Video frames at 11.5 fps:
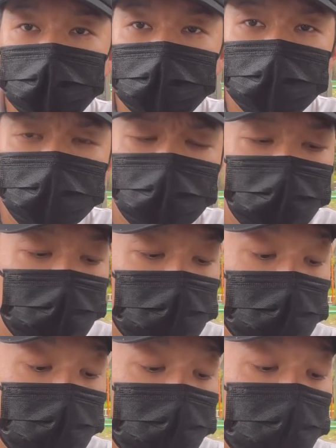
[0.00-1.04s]
あの、よくわ
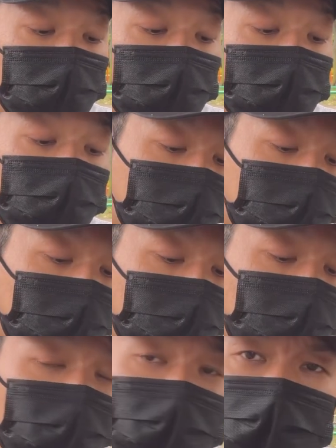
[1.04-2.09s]
からないんですけど、
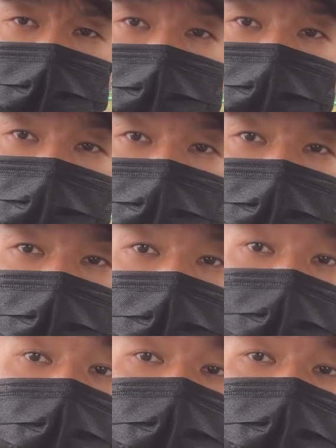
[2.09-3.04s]
ちょっと気になるところがありま